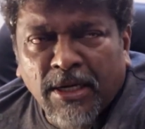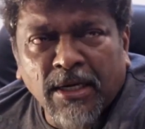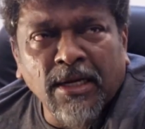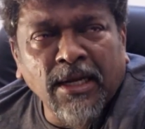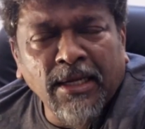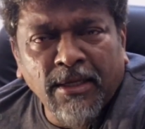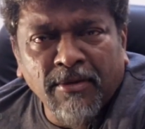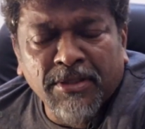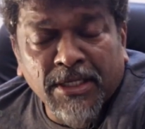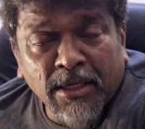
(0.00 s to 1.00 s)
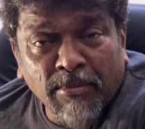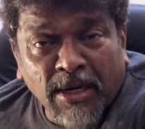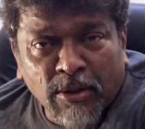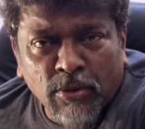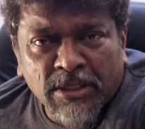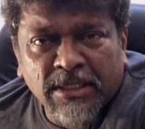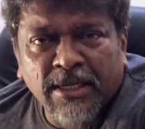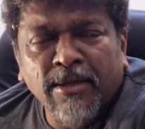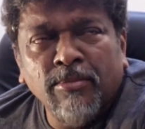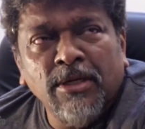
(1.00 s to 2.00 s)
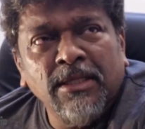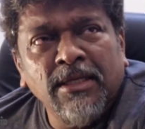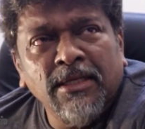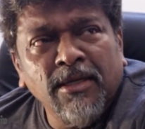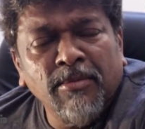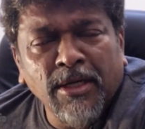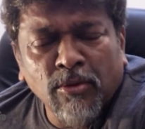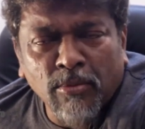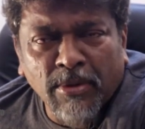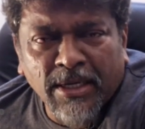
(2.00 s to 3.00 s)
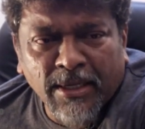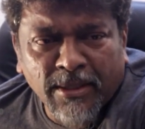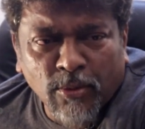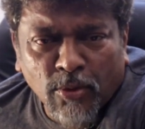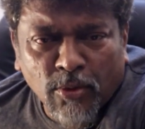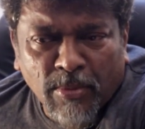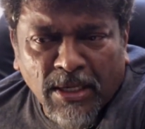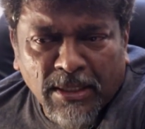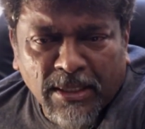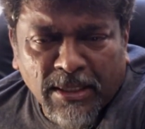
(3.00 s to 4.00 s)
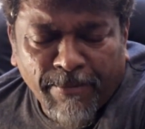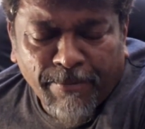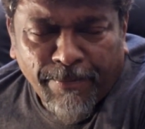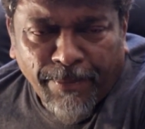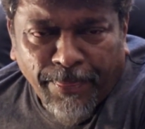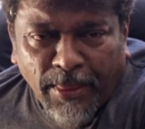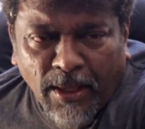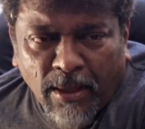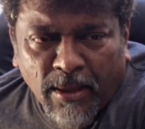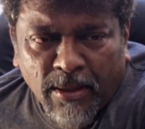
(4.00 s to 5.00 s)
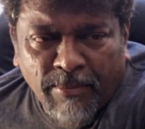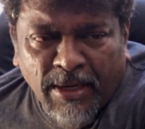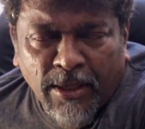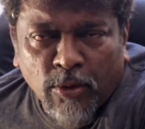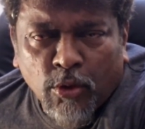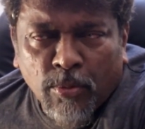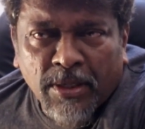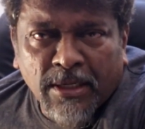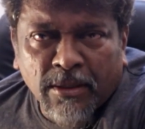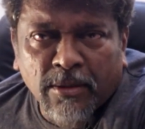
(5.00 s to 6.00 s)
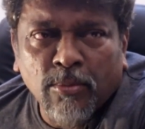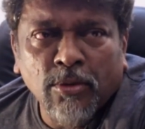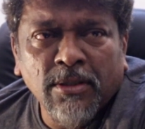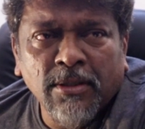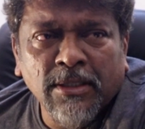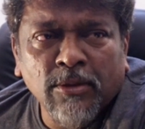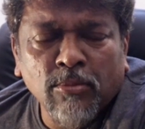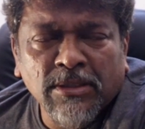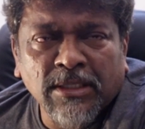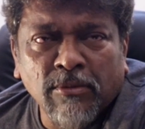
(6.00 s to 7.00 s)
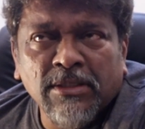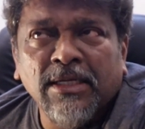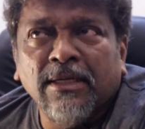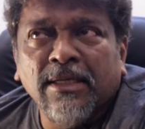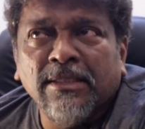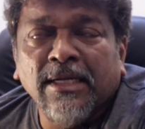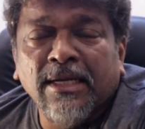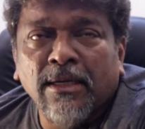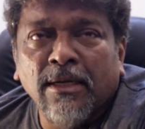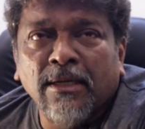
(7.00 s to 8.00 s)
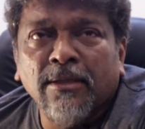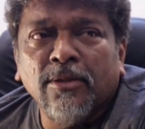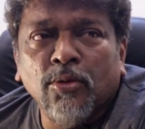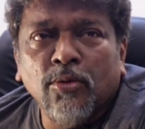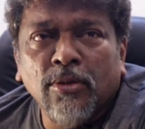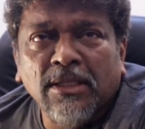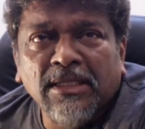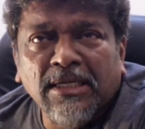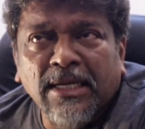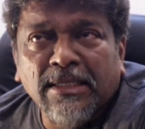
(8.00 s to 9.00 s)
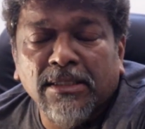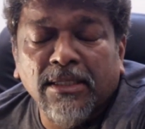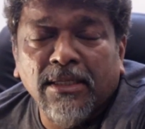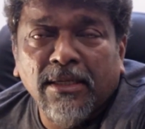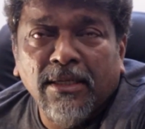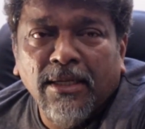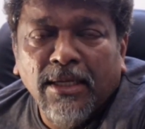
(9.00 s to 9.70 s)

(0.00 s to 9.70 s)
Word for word: இப்படிலாம் நிறைய விஷயங்கள் மன உளைச்சலை ஏற்படுத்தி அதுக்கு மேலே ஒரு மரியாதைக்குரிய ஒரு மனிதரை மேடையில் கொண்டு போய் நிறுத்தும் போது அதை ரொம்ப சர்வ ஜாக்கிரதையாக சரியாக நடந்திருக்கணுங்கிற அந்த டென்ஷன்